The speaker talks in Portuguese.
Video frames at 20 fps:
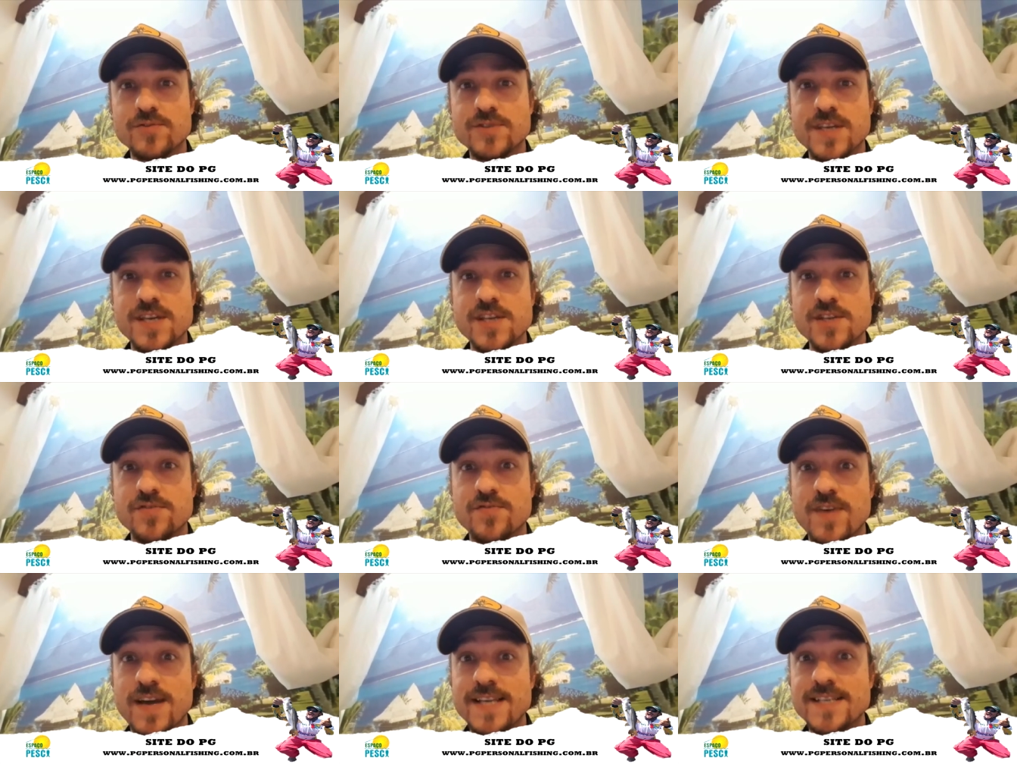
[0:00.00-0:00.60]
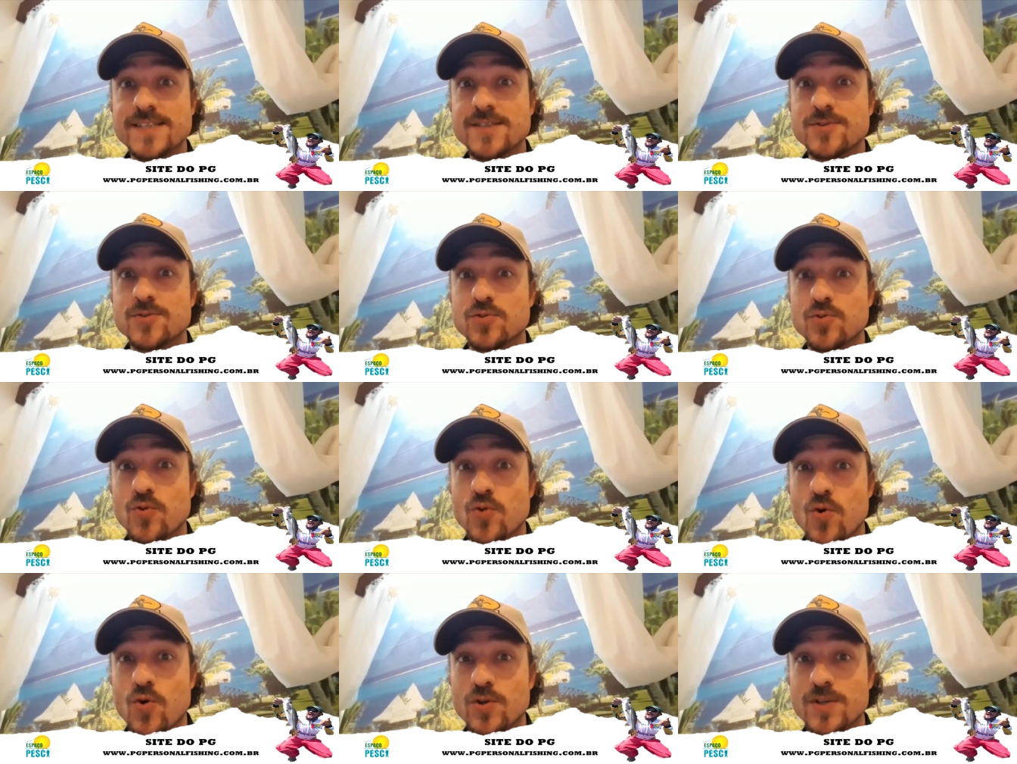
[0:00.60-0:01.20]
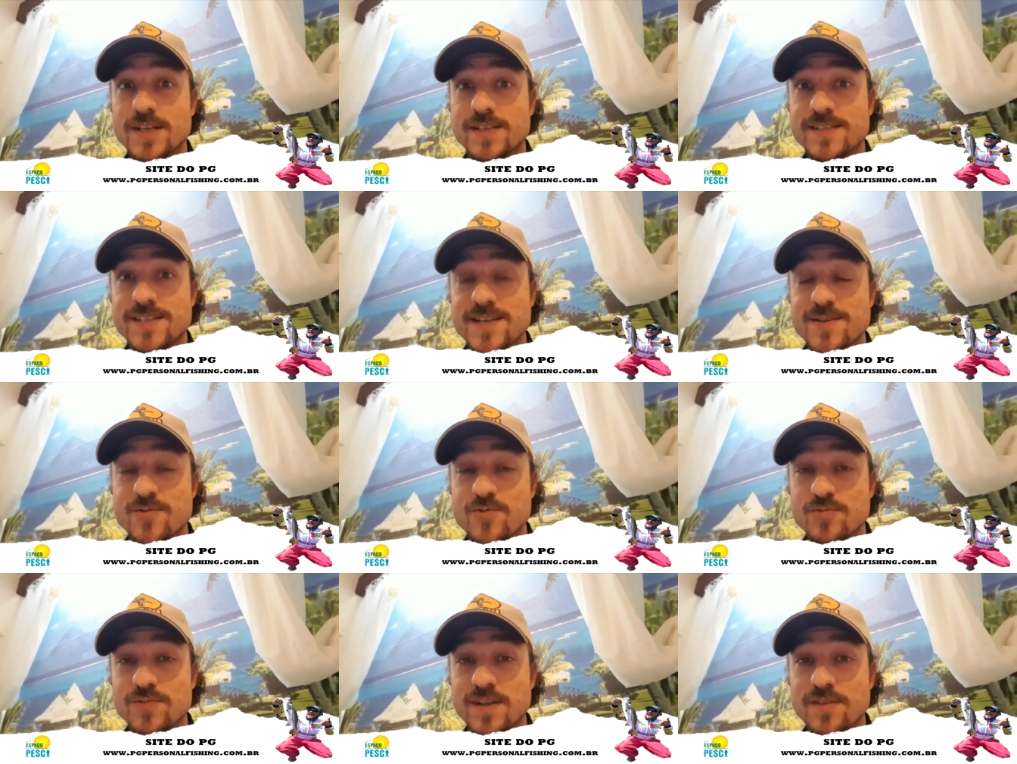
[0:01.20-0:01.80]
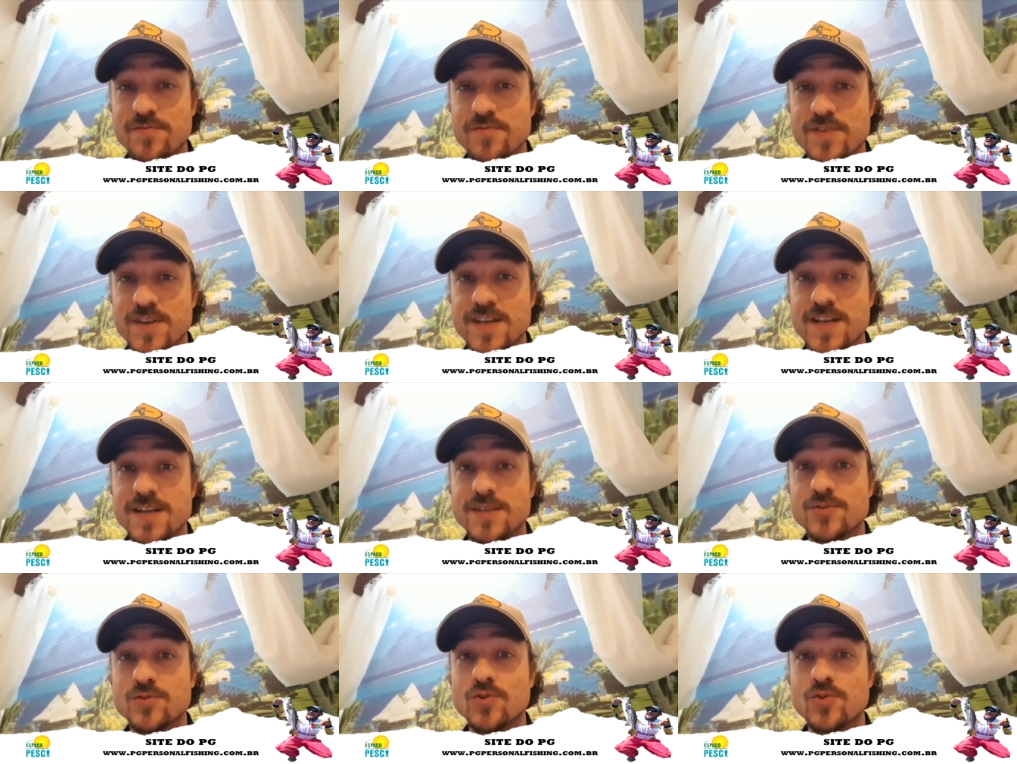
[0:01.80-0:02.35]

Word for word: que a gente faz toda segunda-feira,